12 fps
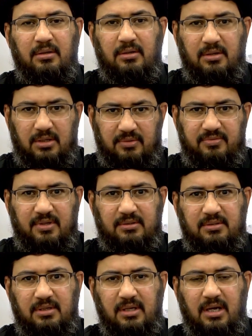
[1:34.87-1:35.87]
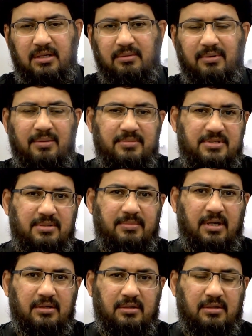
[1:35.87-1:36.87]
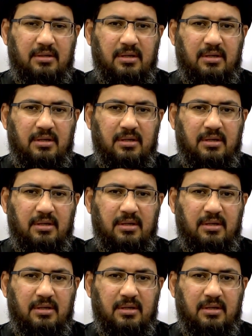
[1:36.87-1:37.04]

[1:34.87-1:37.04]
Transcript: لغفلتنا عن إمام زماننا